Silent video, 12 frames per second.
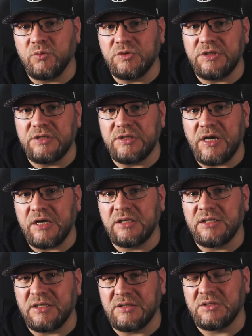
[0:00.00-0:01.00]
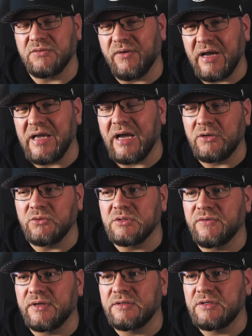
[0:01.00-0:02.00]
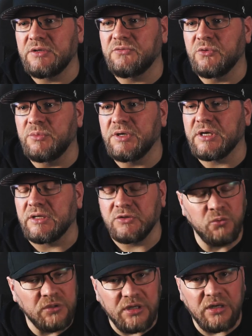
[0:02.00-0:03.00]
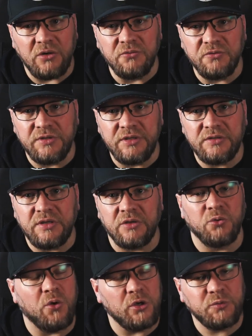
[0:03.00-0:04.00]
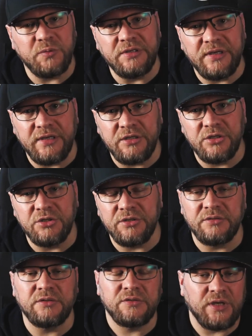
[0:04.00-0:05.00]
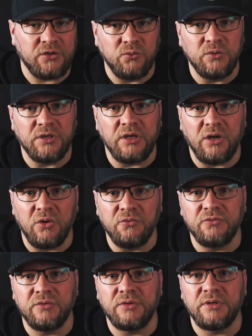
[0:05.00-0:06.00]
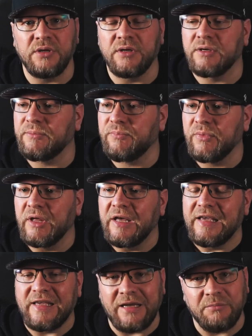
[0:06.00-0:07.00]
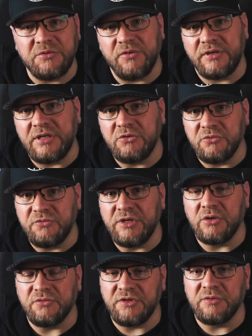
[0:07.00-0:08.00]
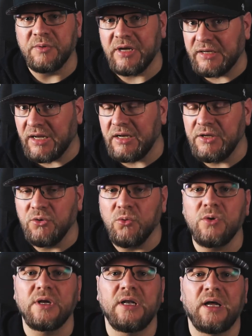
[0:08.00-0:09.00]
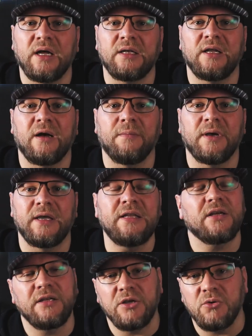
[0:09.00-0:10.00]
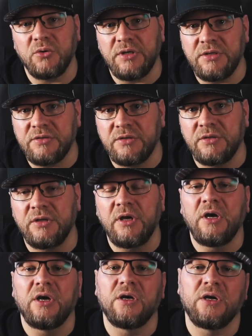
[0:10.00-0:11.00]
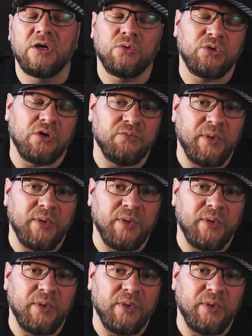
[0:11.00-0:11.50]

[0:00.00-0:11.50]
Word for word: muss ich sagen, dass 2021 für mich ganz gut gelaufen ist. Also hörspieltechnisch ist es sehr gut gelaufen. Ähm, ich habe zwar nicht so viel auf diesem Kanal hier hochgeladen, aber hinter den Kulissen äh, und auf